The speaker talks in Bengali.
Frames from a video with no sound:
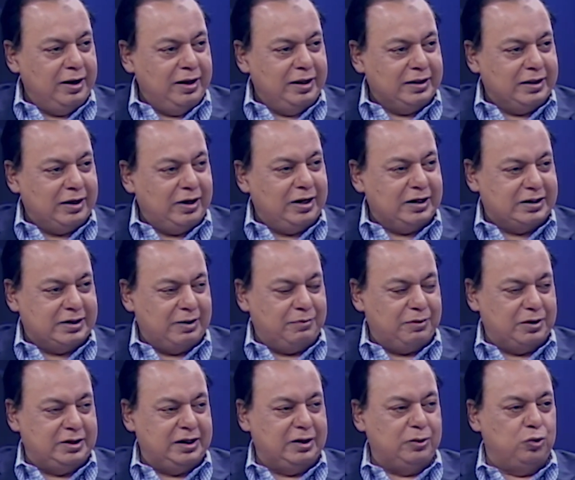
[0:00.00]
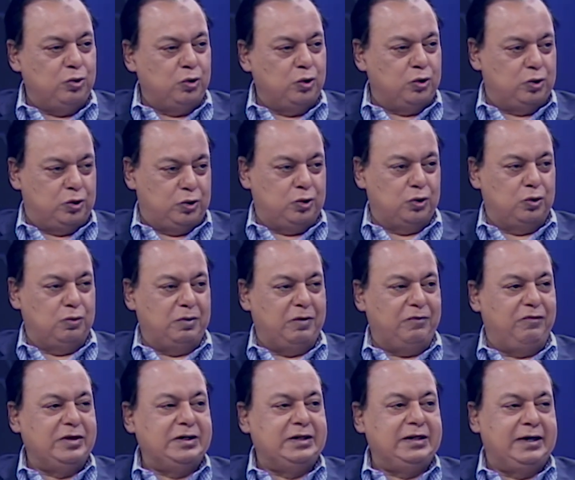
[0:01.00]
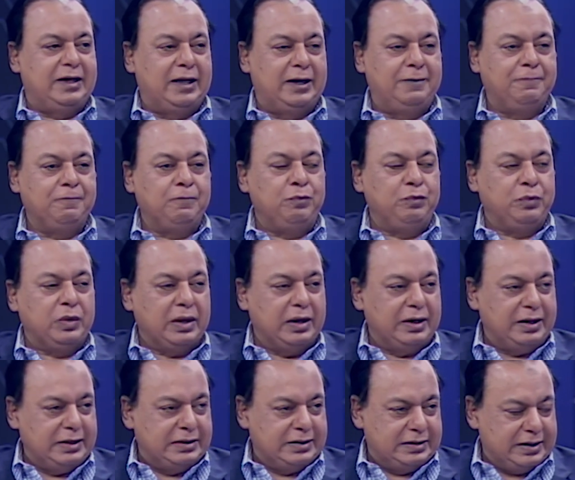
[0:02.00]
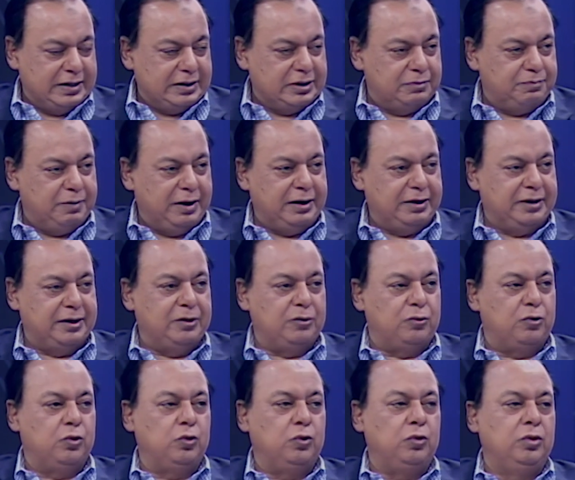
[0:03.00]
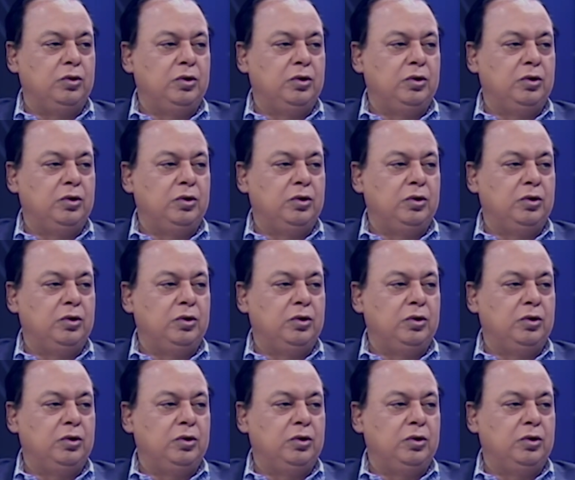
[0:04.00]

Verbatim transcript: তাহলে সামাজিক দূরত্ব বা ফিজিক্যাল ডিস্টেন্স মেনটেন করুন